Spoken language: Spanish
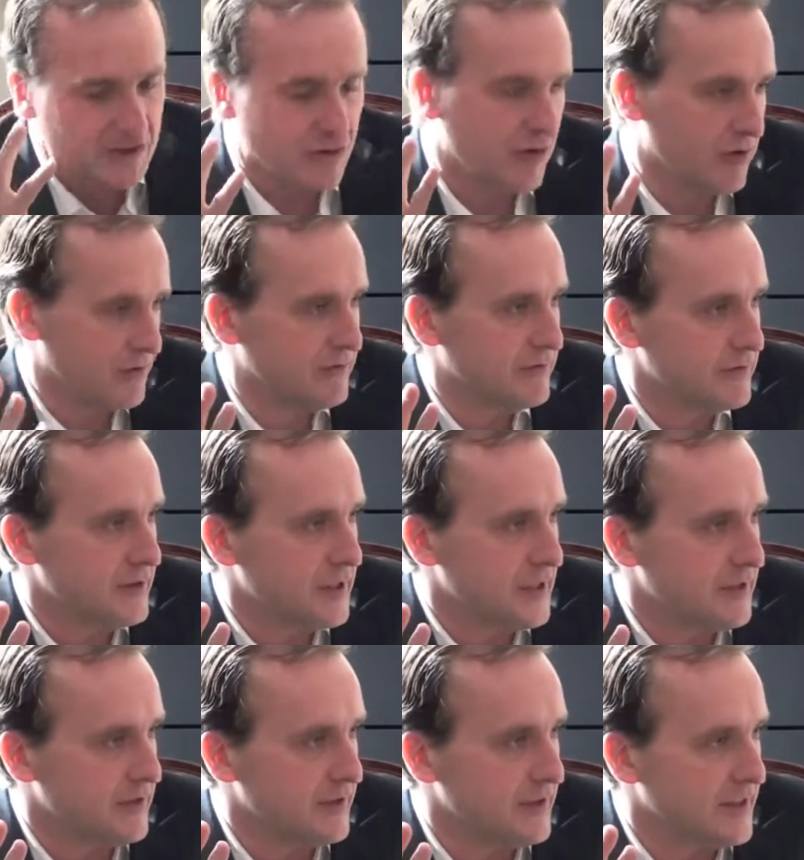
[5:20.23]
No,
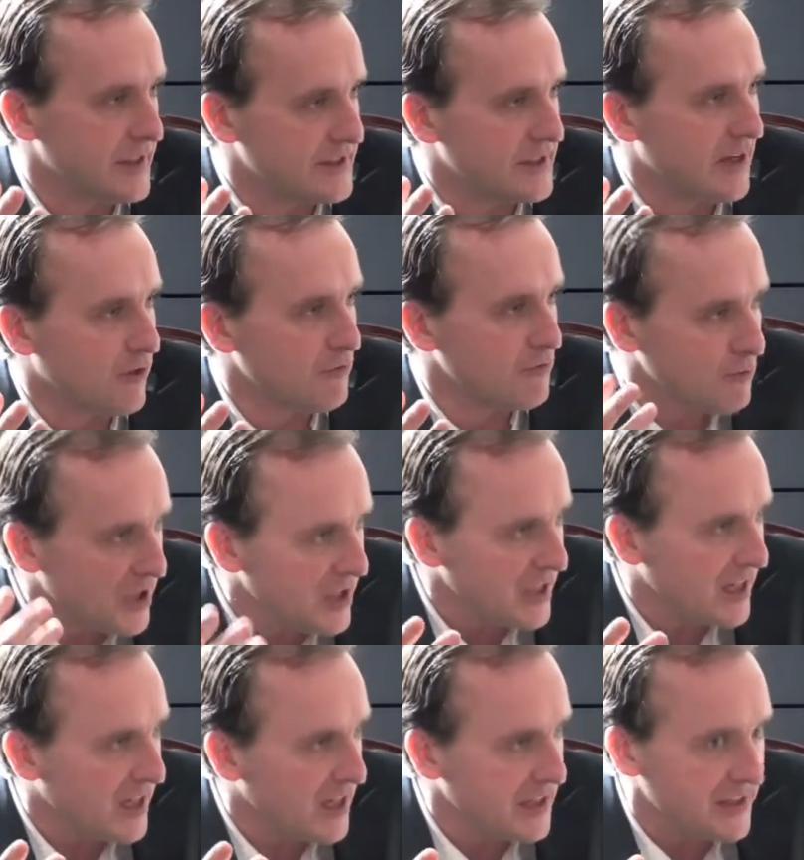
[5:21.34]
desde la hombría